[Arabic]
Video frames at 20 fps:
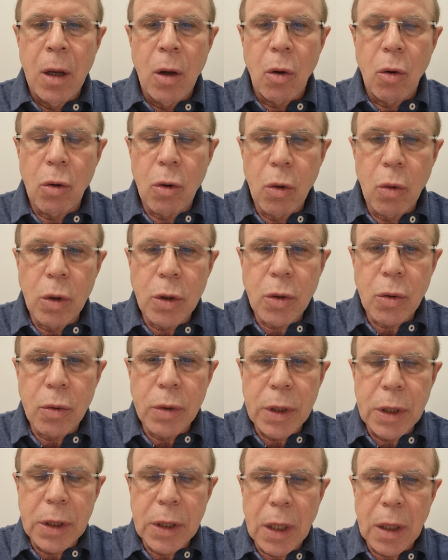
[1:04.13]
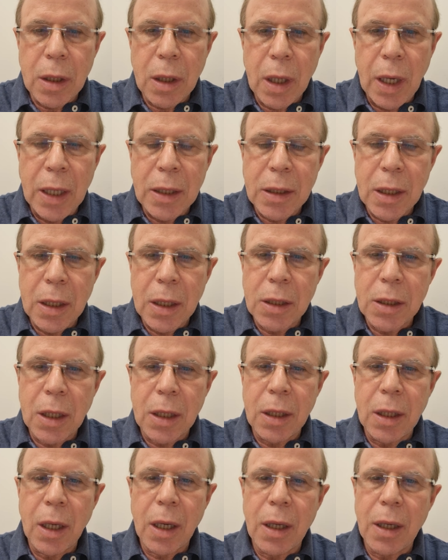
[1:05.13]
قلت له واش كنتي تضر حتى انا
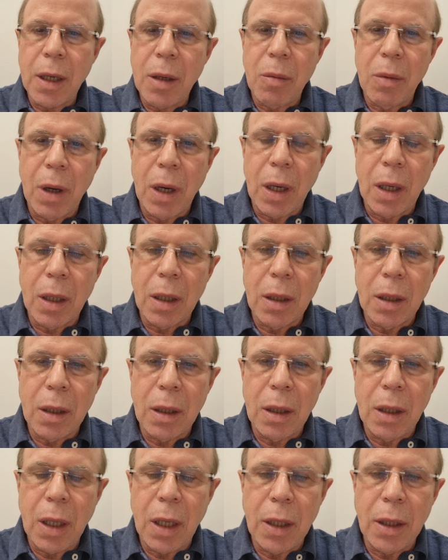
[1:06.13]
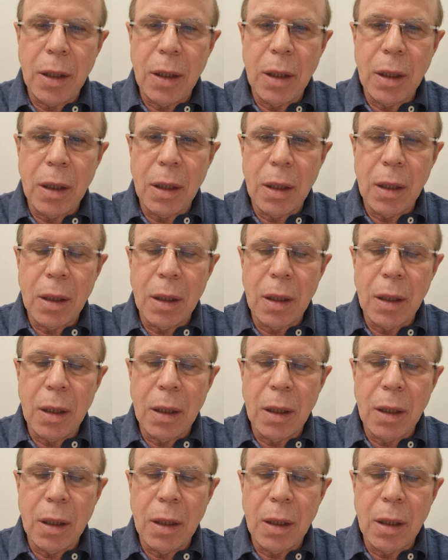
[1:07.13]
جاتني غريبة يعني